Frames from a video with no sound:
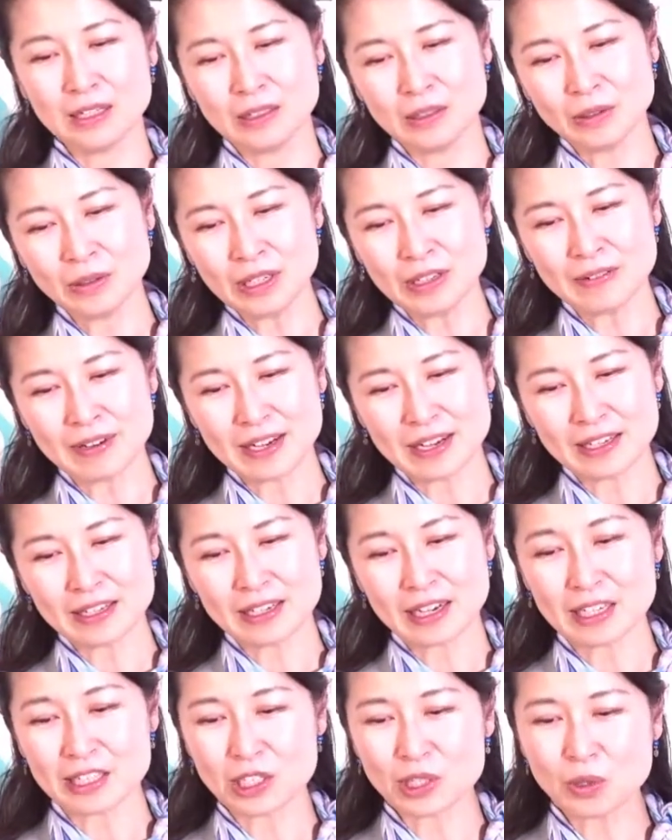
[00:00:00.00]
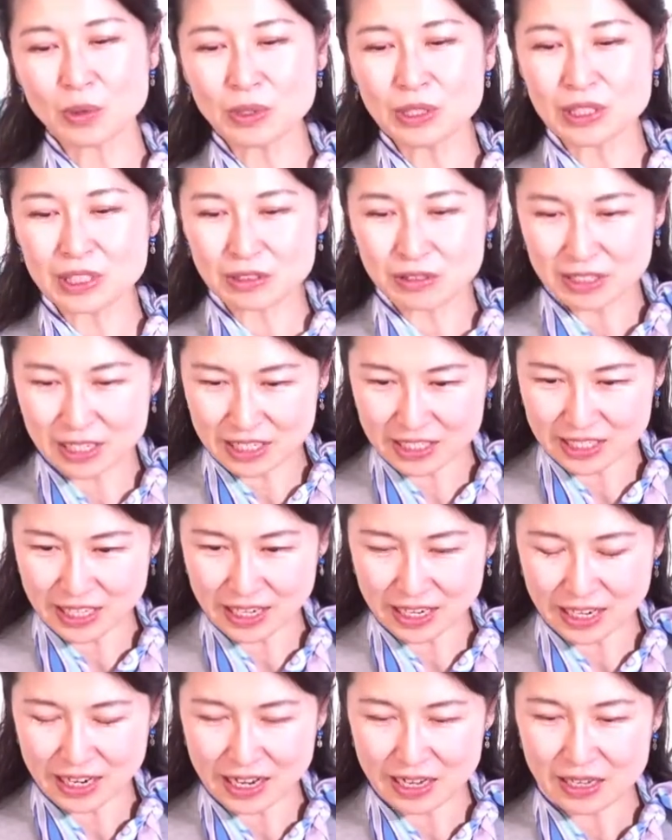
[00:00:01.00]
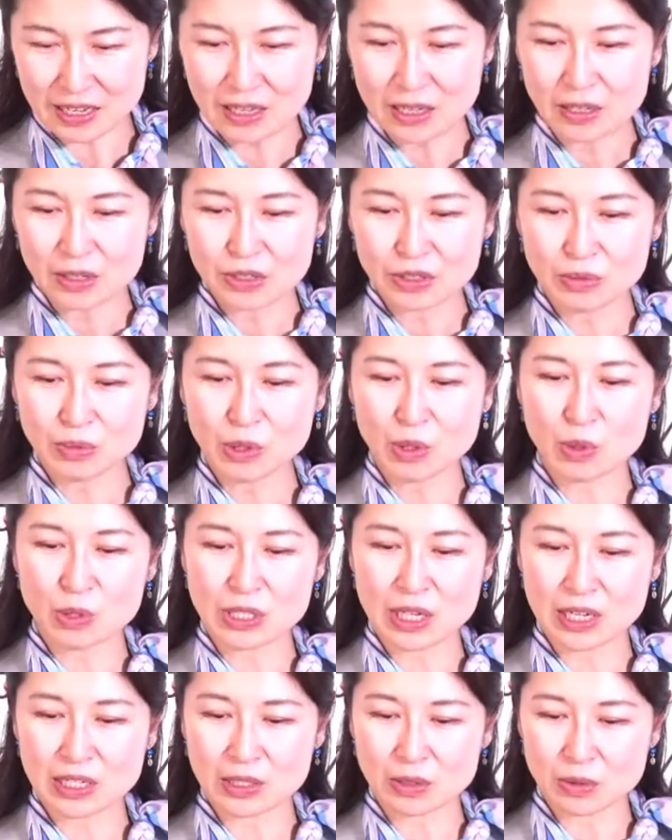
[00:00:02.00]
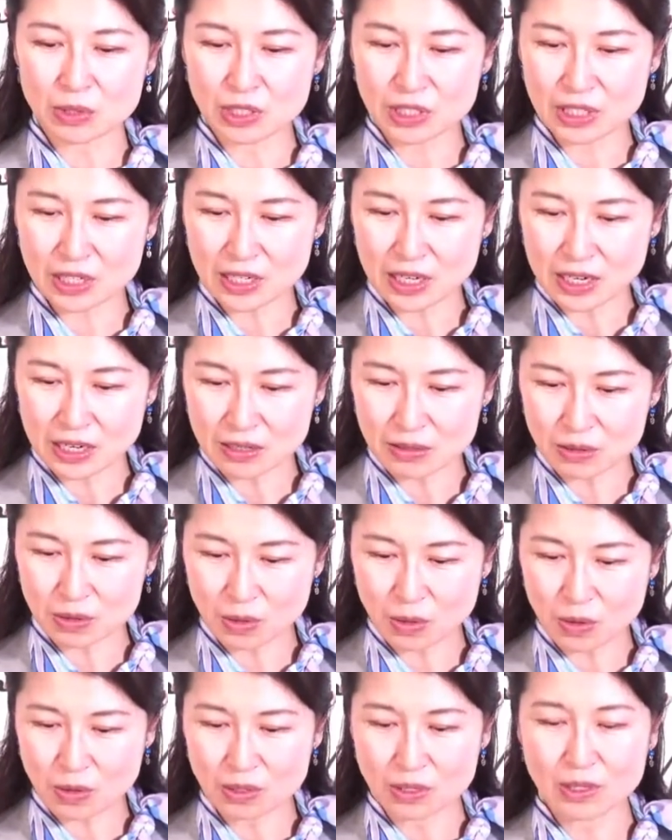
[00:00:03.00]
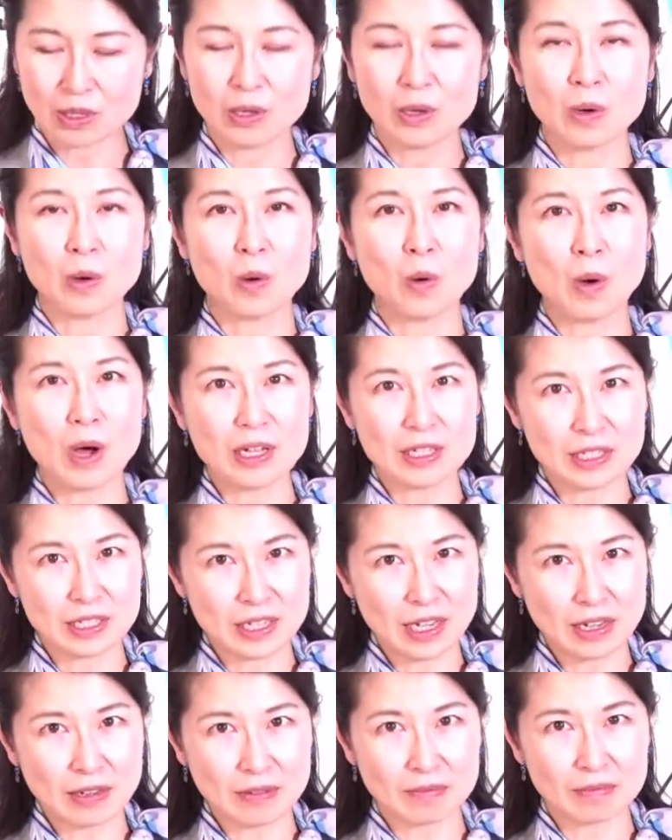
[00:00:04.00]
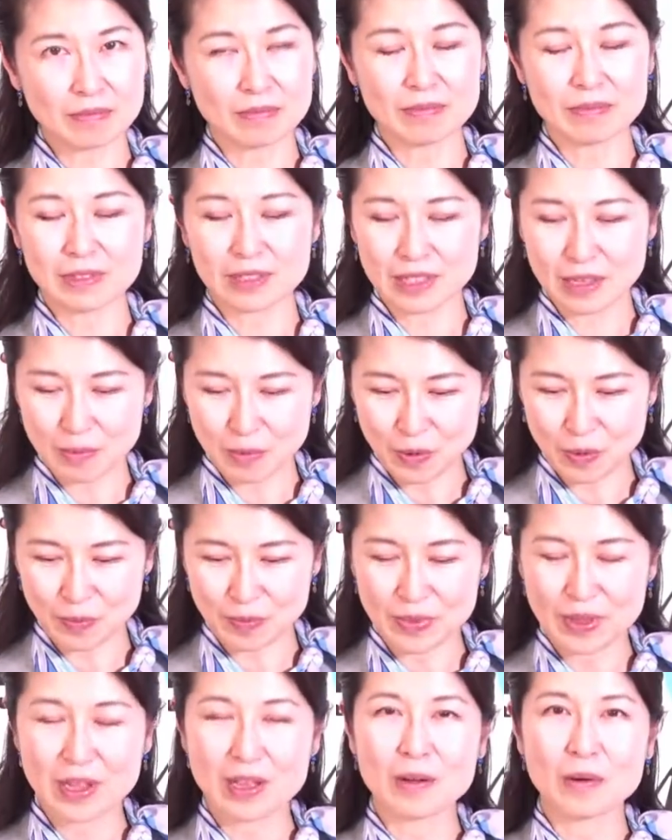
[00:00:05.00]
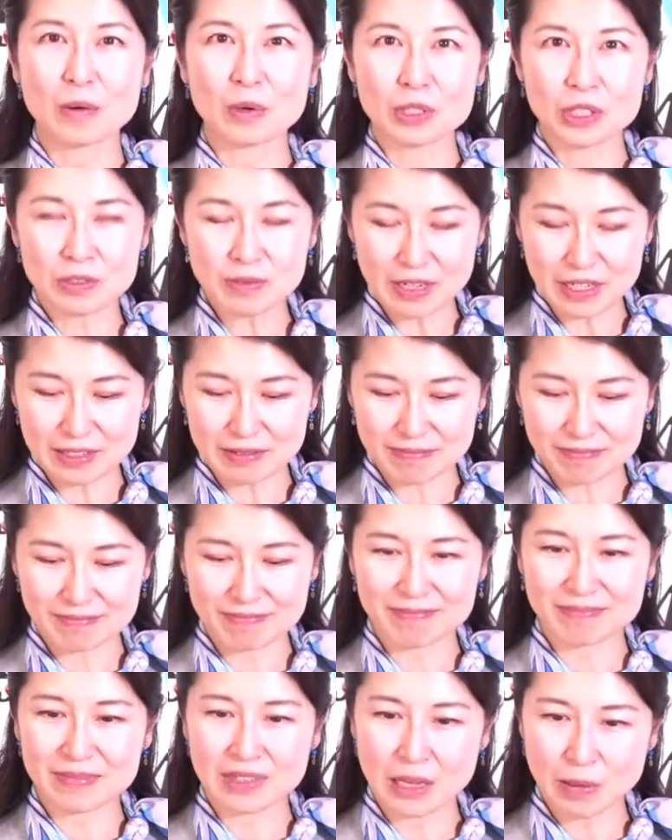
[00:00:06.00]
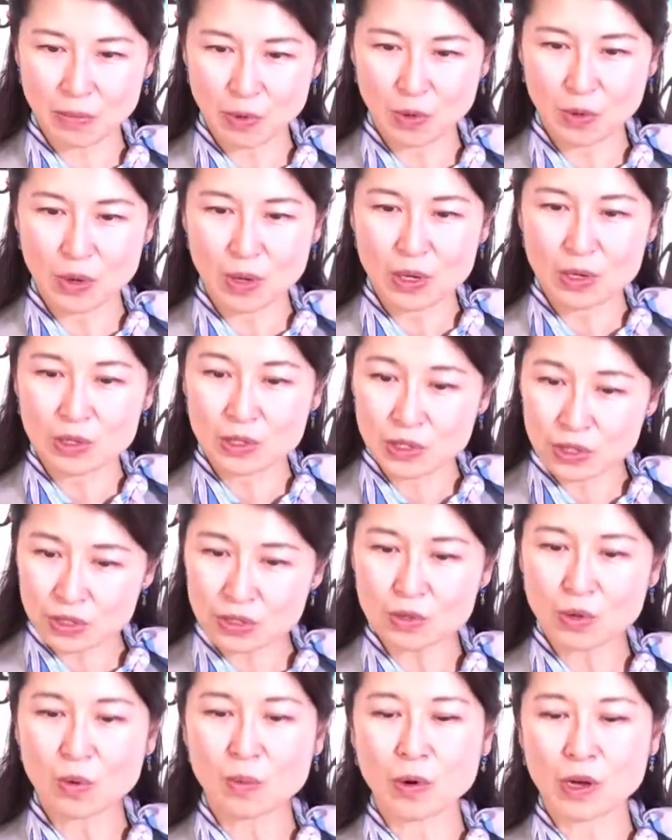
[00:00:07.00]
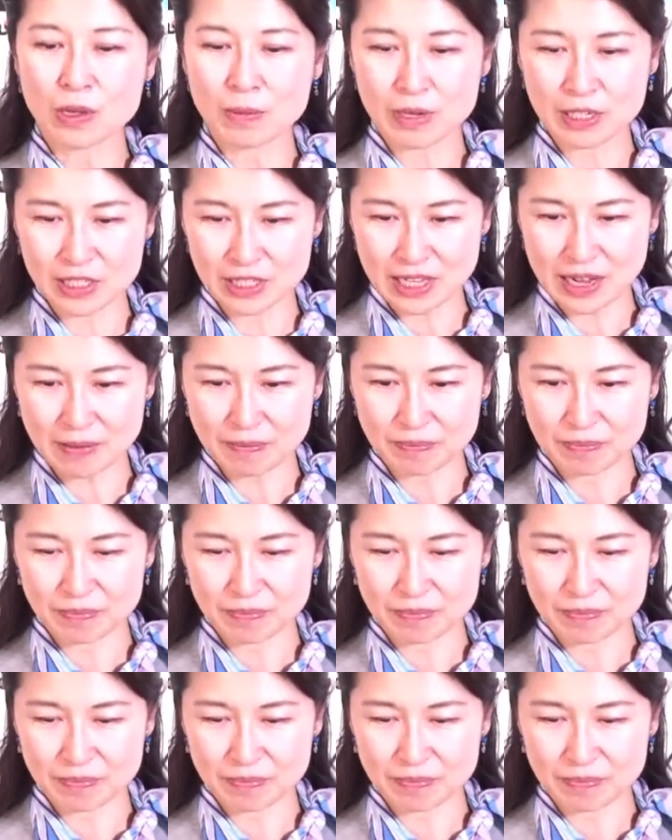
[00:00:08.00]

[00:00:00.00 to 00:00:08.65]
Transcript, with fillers: トネは賢い犬でしたから、文子さんに教えられるとお預けでもお座りでもすぐ覚えました。